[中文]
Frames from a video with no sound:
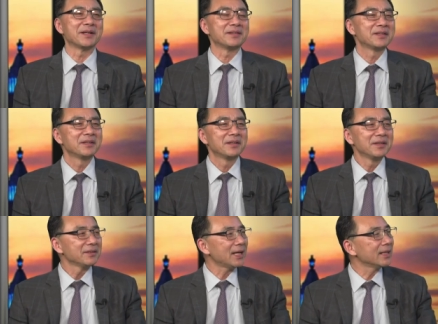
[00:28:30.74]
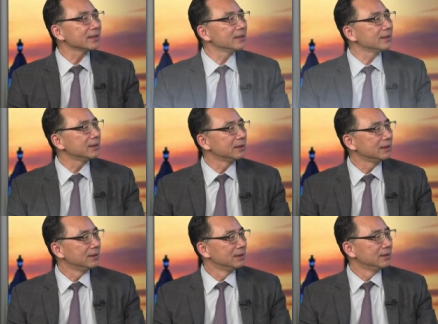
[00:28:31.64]
哎呀，他这个、湖北湖
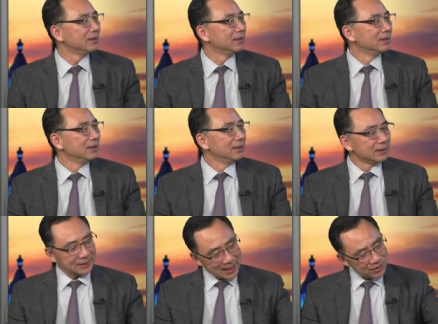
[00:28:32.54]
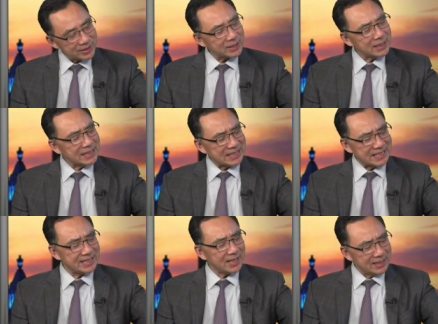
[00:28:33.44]
南根本分不清楚。他就是那个澧
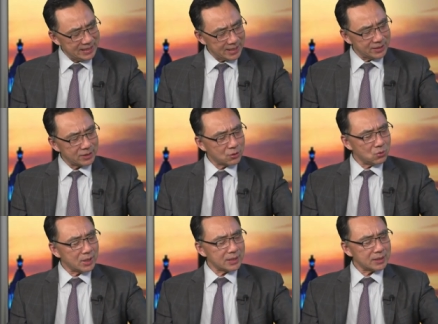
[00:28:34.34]
县，澧县就跟公安这